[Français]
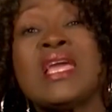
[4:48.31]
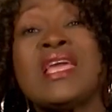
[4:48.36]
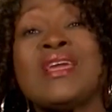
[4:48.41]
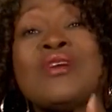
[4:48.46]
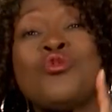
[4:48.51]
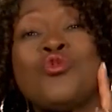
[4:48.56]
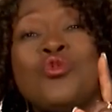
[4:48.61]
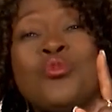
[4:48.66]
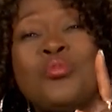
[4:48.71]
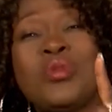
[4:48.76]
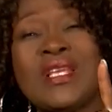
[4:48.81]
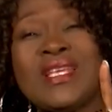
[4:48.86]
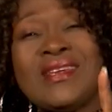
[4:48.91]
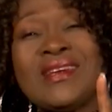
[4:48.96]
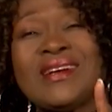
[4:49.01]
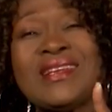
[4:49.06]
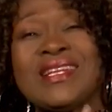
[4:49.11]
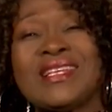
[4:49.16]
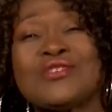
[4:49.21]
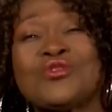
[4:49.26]
et
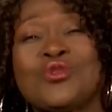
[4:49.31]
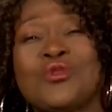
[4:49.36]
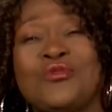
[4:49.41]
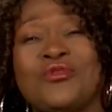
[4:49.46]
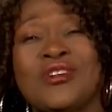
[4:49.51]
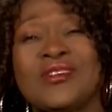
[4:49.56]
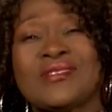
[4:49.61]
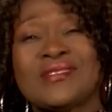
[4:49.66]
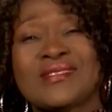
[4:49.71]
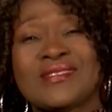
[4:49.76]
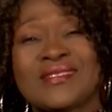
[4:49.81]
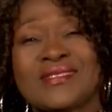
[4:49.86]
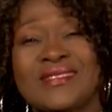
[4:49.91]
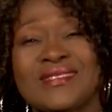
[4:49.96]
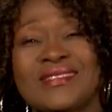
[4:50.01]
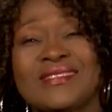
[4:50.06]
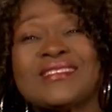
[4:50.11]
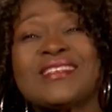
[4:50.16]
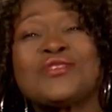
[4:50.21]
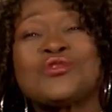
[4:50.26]
oubliant les offenses.
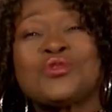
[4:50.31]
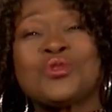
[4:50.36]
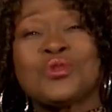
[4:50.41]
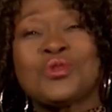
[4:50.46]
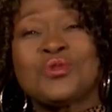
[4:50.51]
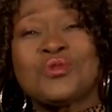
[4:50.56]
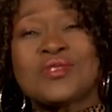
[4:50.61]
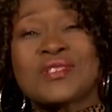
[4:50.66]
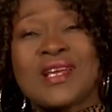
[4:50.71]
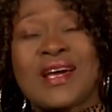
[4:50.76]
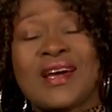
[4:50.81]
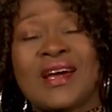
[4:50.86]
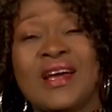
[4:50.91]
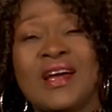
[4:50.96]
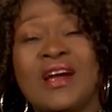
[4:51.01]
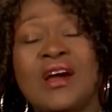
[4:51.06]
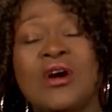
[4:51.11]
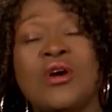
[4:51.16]
C'est surtout ça.